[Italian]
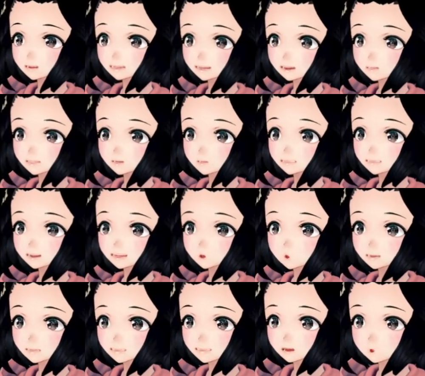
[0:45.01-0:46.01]
quindi una vita,
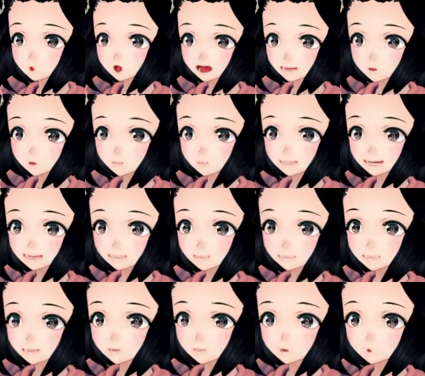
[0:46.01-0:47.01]
questo pare un
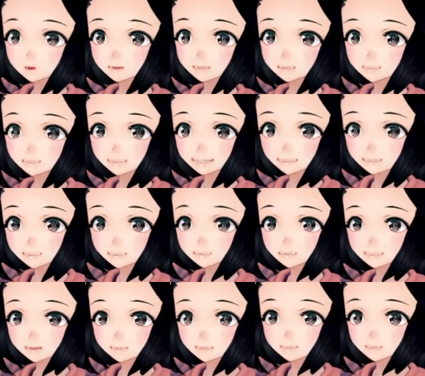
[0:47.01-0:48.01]
letto, non posso
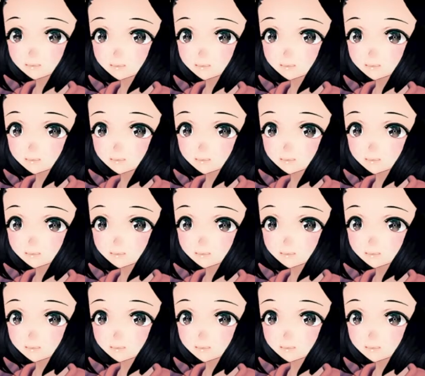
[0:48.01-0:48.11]
interagire.